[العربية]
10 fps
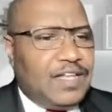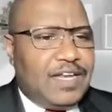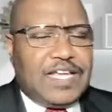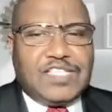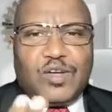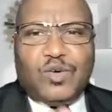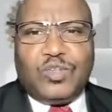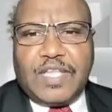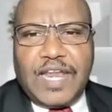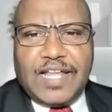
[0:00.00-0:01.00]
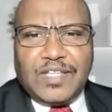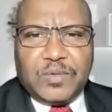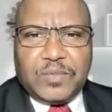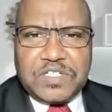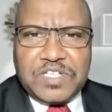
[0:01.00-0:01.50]
الناس تقعد ثلاثة
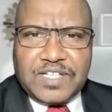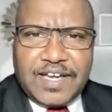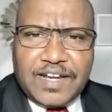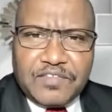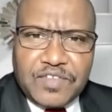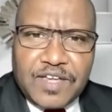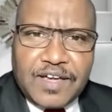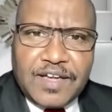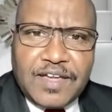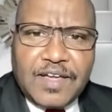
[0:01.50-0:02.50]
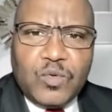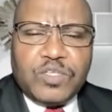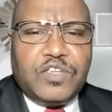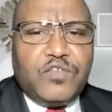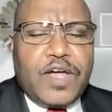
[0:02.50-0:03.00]
يوم عشان تقرا فيها
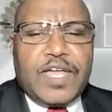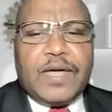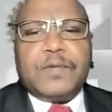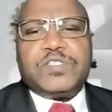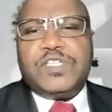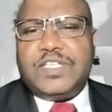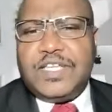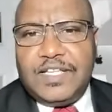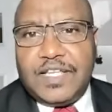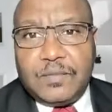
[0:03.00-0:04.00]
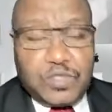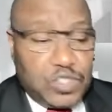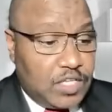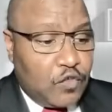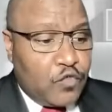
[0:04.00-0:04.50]
واتفاقية بسيطة جدا مش
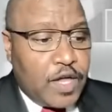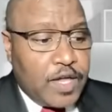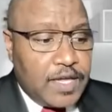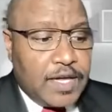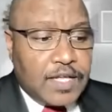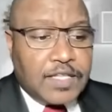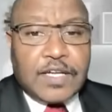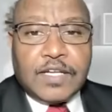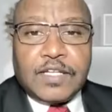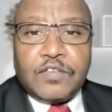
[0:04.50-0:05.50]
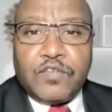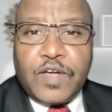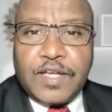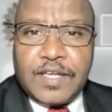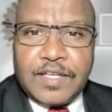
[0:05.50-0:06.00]
اتفاقية قدر
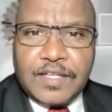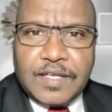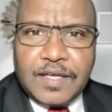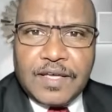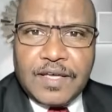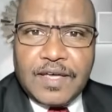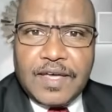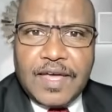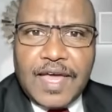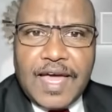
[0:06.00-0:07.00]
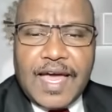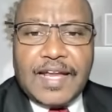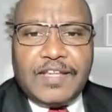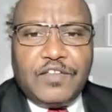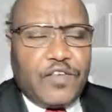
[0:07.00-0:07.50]
الاتفاقية دي
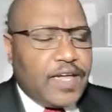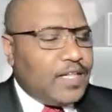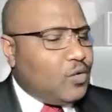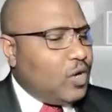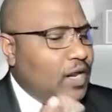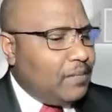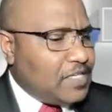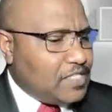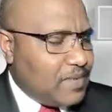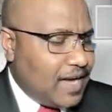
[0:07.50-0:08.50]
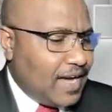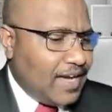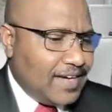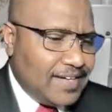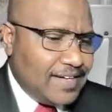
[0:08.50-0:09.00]
الاتفاقية دي كلنا بنسمعها